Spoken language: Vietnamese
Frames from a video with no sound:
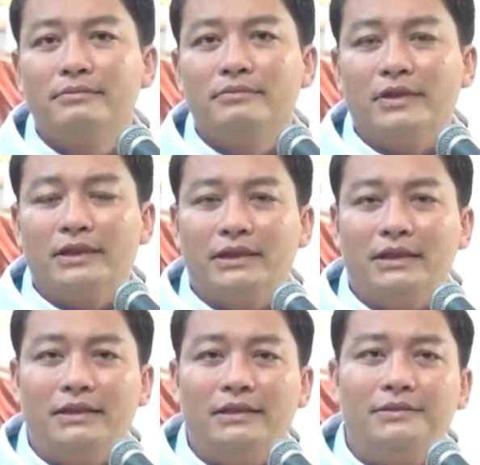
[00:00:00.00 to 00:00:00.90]
vậy
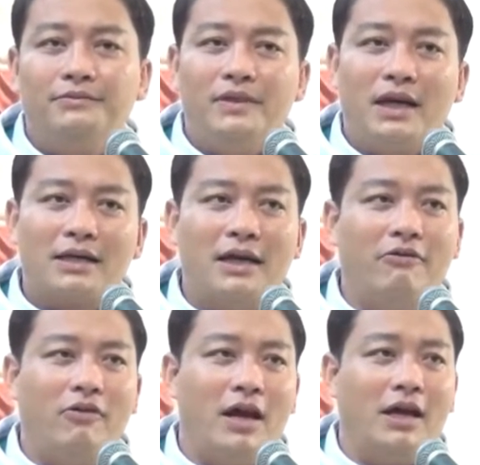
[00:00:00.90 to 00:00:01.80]
thì gia
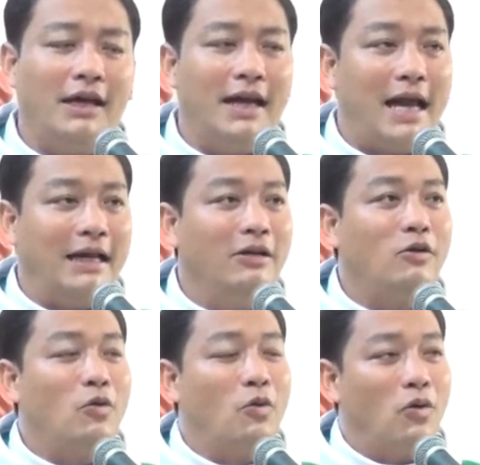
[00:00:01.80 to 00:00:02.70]
kêu là hình ảnh
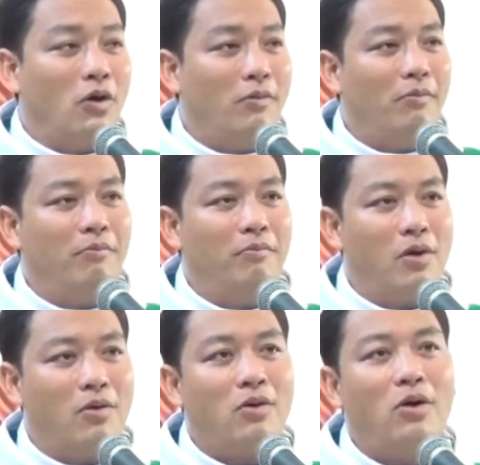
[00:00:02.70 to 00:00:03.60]
của
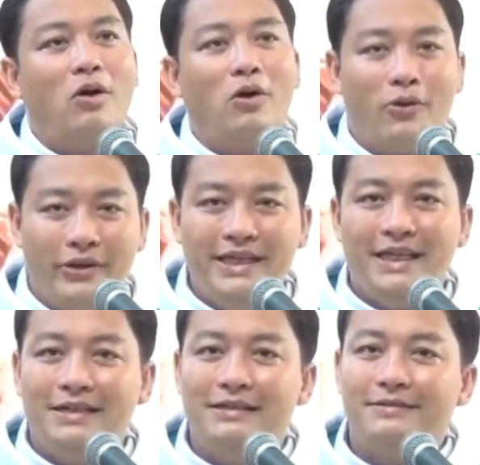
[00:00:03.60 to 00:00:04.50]
một hối
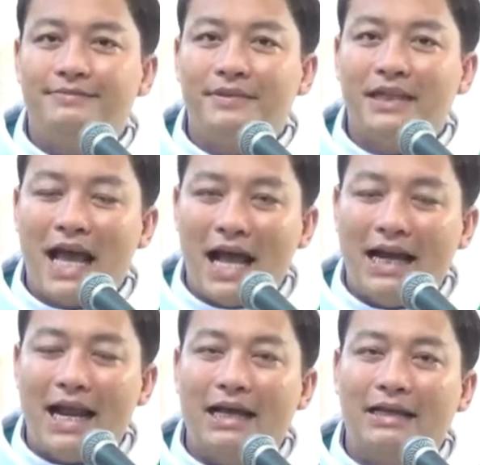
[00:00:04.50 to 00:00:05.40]
nhân
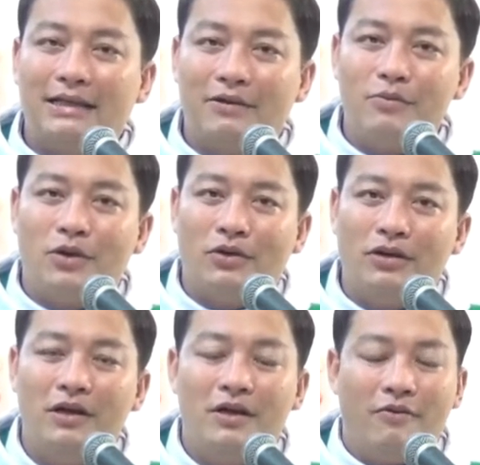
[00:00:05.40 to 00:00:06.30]
ăn năn thống hối
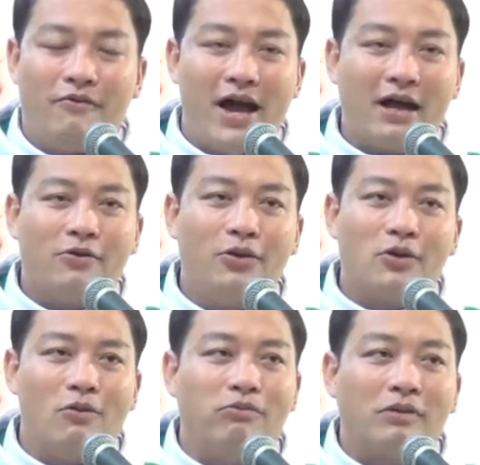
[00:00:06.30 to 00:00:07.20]
và cuối
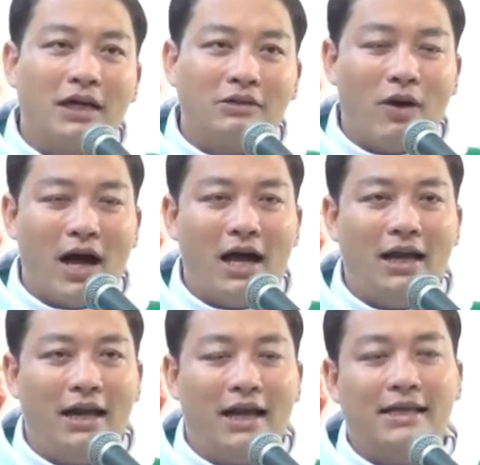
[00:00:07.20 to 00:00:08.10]
cùng kết quả
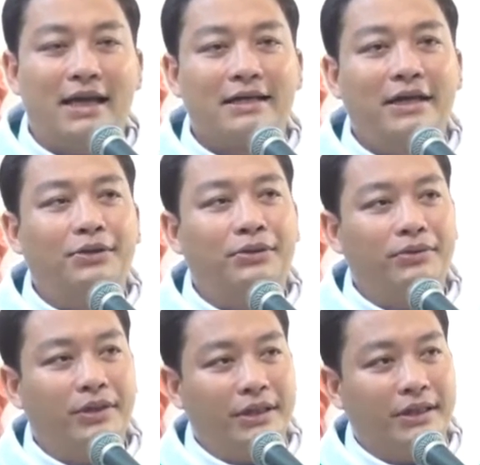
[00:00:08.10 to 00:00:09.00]
là gia kêu
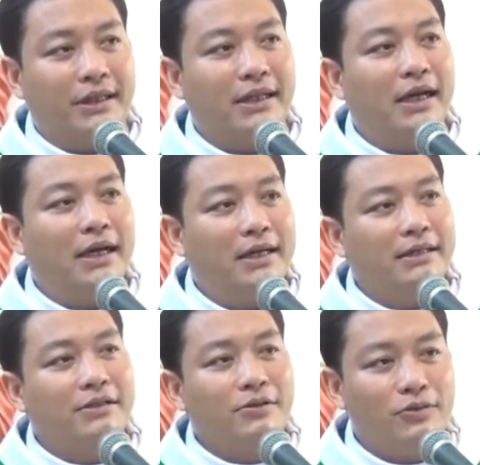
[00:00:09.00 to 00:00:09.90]
được
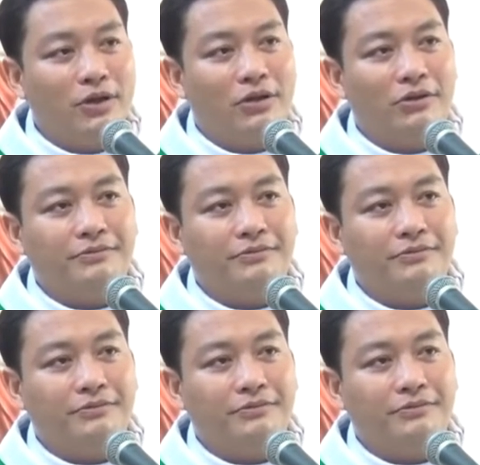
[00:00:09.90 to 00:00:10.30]
ơn cứu độ